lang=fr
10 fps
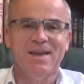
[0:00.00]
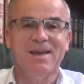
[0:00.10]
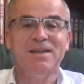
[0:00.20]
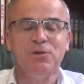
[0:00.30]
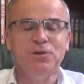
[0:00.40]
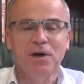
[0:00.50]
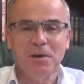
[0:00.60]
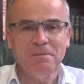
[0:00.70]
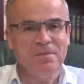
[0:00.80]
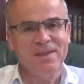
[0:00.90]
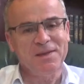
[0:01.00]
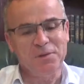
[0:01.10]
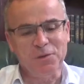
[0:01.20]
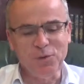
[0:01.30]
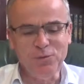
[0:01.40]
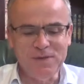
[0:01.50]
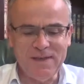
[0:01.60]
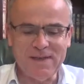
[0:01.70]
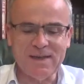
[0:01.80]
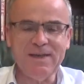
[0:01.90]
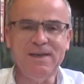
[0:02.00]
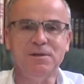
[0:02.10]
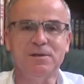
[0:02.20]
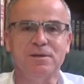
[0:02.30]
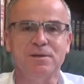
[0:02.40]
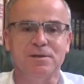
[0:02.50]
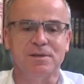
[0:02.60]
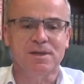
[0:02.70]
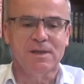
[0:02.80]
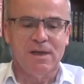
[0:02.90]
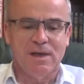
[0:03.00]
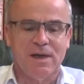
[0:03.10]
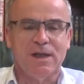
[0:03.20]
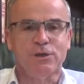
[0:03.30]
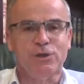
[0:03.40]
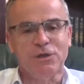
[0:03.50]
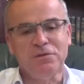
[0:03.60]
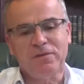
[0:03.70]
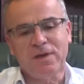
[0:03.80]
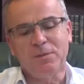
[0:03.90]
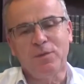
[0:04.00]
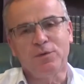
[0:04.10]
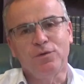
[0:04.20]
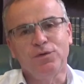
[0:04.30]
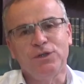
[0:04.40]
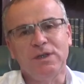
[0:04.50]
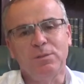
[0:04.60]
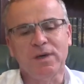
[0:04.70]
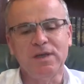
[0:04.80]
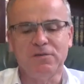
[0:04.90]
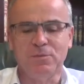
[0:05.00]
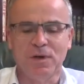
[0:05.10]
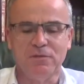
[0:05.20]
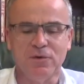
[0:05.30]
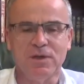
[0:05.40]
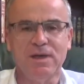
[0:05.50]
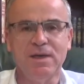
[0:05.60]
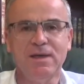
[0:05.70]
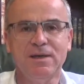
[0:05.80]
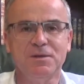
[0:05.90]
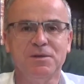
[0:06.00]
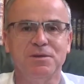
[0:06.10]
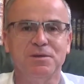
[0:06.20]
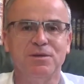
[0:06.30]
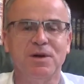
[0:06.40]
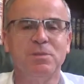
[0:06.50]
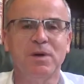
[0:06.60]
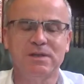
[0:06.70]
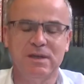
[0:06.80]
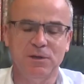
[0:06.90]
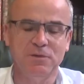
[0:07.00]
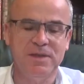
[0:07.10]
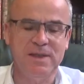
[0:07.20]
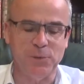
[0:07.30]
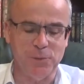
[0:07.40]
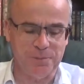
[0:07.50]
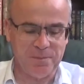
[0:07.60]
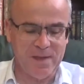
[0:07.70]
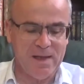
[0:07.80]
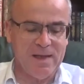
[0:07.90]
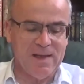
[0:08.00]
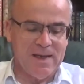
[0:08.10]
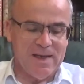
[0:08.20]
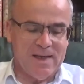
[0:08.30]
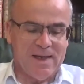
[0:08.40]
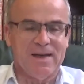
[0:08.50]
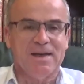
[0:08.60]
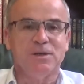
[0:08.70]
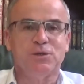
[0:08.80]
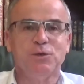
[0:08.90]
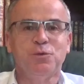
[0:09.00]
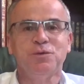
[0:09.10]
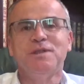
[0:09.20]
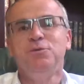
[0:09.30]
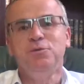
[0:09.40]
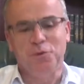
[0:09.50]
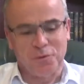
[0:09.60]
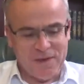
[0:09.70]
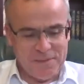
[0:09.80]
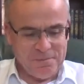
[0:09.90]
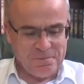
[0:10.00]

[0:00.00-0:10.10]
étonnant que nous décrit la jeune femme que j'ai brièvement évoquée dans les précédentes vidéos. Je continue donc. Hein.